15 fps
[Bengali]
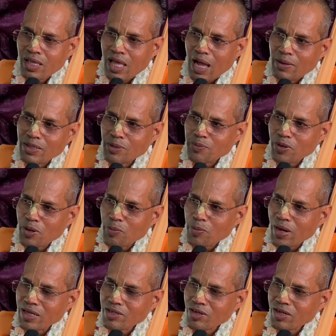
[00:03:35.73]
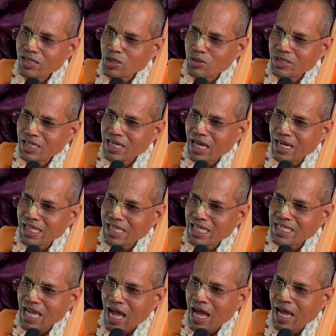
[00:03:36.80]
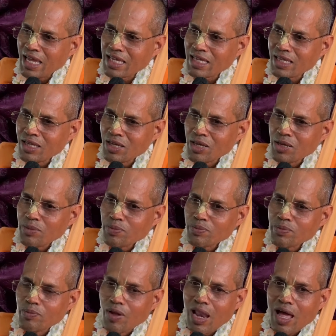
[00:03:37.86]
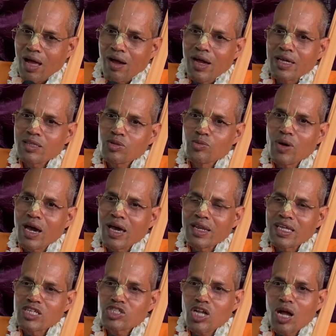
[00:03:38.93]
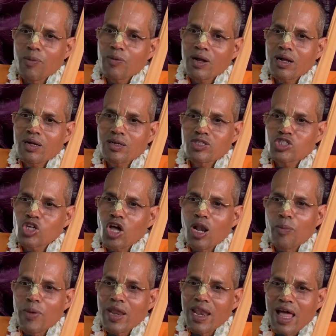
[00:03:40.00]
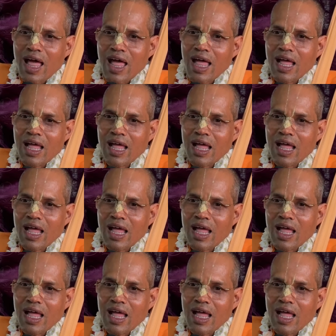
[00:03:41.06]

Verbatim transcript: আমাদের পরম্পরায় যখন কেউ দীক্ষা নিতে যায় বলা হয় তোমার এই সব চলবে না